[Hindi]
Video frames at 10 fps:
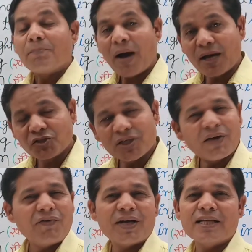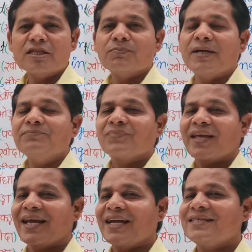पास्ट इंटरप्रिटेंस में
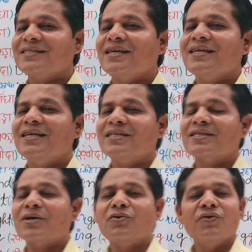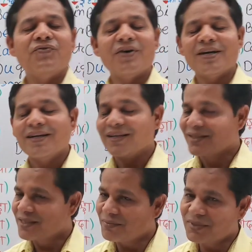एस या ई e एस का कोई फर्क
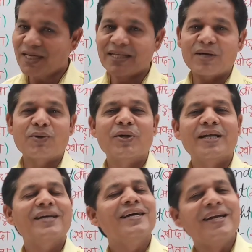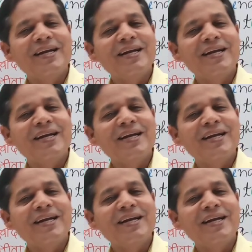सब्जेक्ट के अकॉर्डिंग